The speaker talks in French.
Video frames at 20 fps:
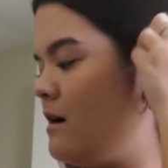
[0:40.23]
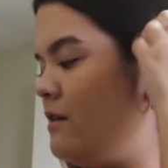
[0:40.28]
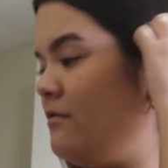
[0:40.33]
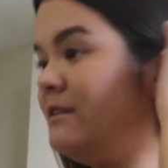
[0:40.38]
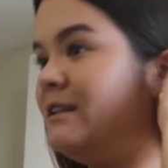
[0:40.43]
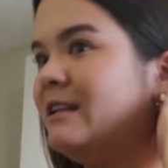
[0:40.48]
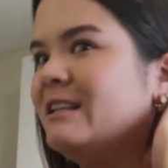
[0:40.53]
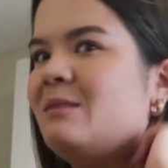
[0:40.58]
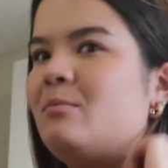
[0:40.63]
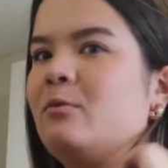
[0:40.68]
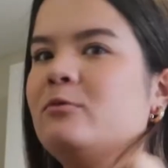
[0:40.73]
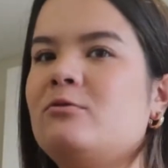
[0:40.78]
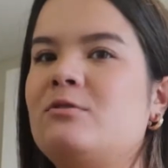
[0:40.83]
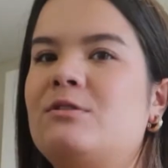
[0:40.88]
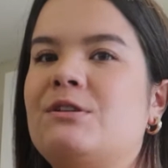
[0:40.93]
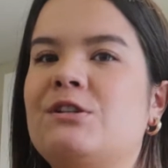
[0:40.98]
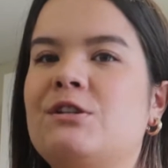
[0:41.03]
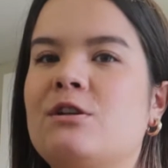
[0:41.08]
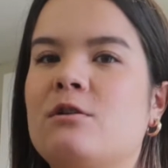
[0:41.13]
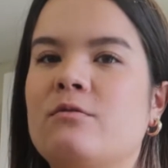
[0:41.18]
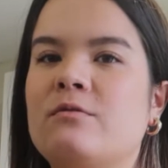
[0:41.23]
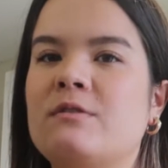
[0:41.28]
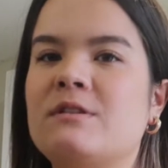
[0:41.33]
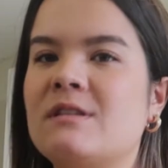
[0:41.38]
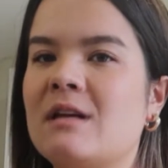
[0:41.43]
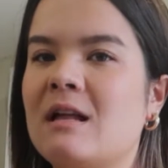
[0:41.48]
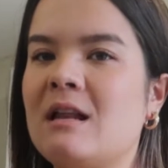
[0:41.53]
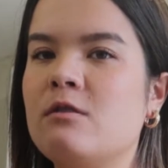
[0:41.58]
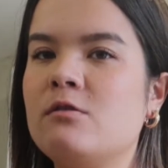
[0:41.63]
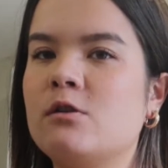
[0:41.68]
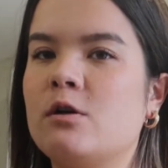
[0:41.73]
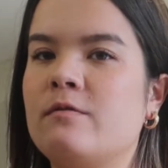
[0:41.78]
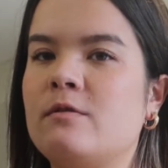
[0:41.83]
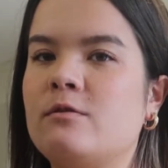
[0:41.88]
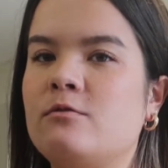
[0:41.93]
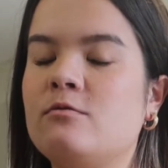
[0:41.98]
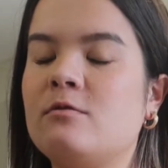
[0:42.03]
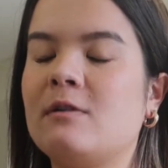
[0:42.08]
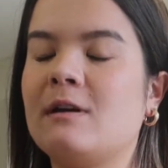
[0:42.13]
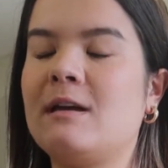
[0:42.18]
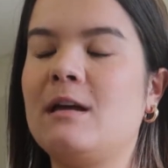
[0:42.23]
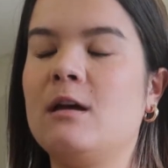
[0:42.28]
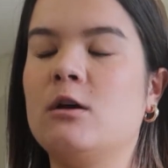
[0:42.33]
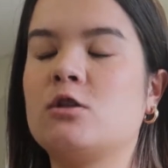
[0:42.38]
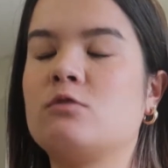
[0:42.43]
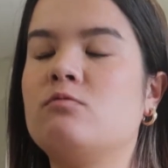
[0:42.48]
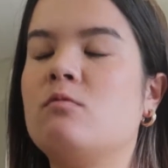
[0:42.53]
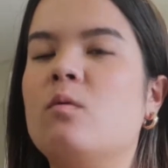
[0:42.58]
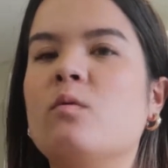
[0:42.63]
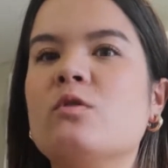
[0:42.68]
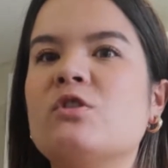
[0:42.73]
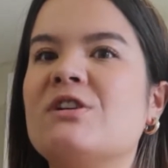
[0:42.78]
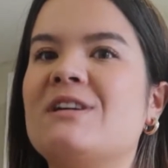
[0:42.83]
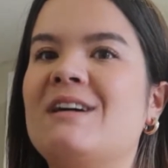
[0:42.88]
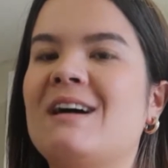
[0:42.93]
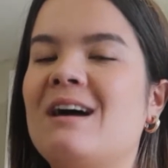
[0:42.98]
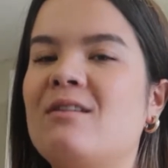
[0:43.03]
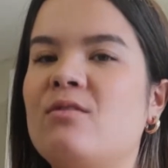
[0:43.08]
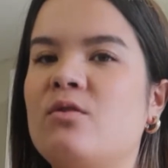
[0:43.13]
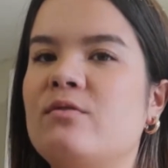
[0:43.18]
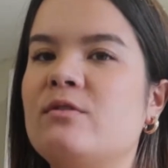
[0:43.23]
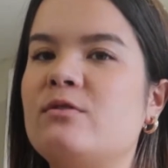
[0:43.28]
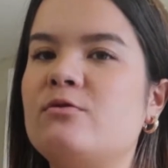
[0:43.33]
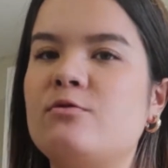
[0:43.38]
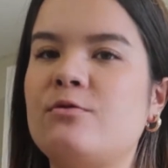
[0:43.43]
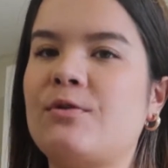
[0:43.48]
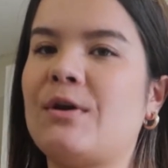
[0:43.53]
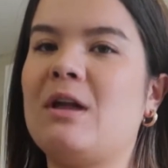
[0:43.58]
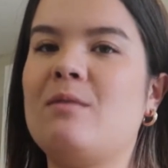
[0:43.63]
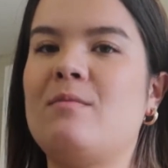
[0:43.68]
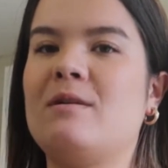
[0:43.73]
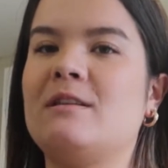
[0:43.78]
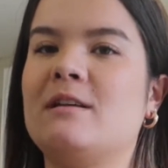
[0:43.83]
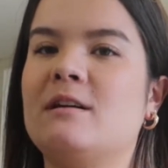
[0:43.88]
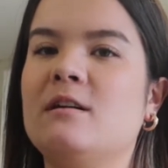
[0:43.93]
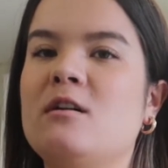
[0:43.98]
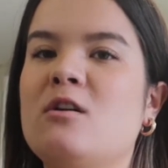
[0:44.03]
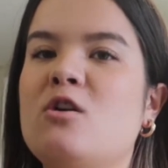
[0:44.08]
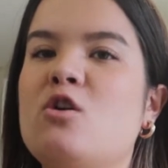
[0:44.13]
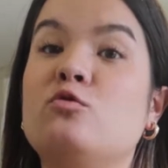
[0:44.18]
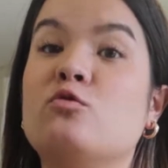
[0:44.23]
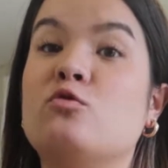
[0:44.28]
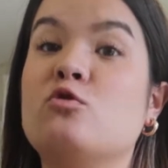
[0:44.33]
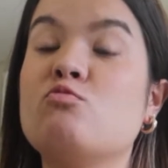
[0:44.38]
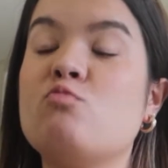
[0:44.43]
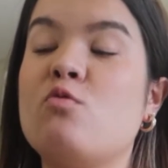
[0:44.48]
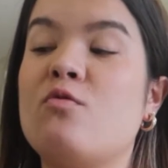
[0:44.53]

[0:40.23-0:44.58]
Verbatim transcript: Et en fait ça dépend de si j'ai envie de salé ou j'ai envie de sucré. Et en ce moment j'ai grave envie de sucré le matin. Du coup je